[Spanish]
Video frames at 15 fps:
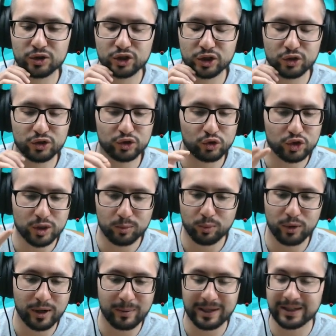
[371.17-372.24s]
chicos, no se
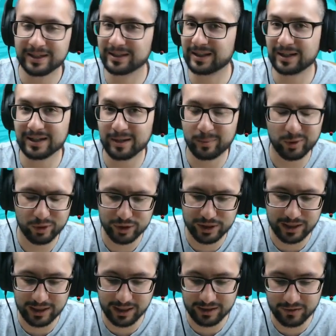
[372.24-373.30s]
puede matar tan rápido. O el
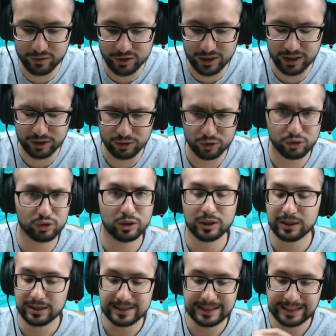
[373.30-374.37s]
ejército de esqueletos
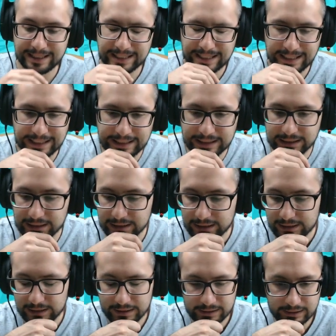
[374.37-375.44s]
se queda ahí.
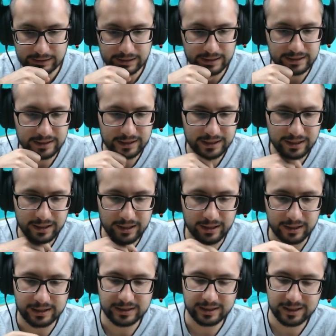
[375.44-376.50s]
Así que el
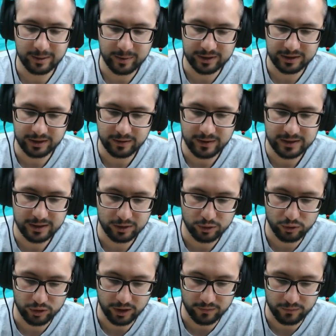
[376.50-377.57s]
siguiente partido va a ser
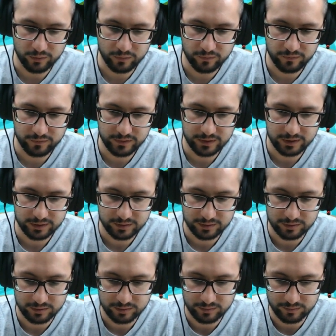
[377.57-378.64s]
contra Fluff.
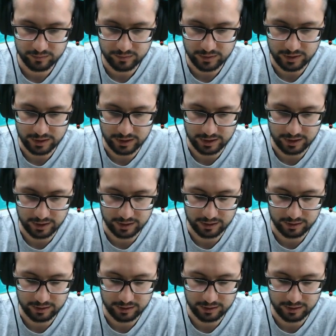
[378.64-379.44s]
Eh,